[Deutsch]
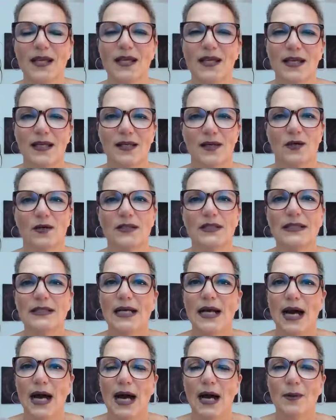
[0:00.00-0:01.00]
Genau.
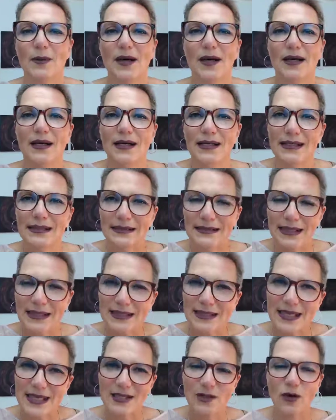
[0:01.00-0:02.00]
Aber
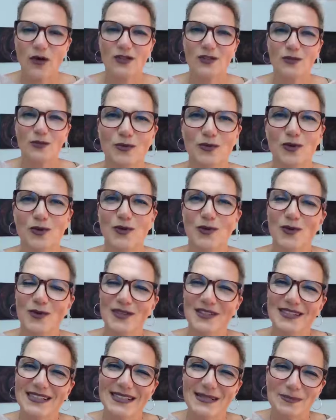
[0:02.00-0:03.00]
es geht heute Glück
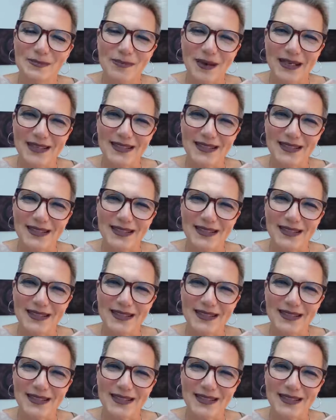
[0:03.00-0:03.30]
und bei,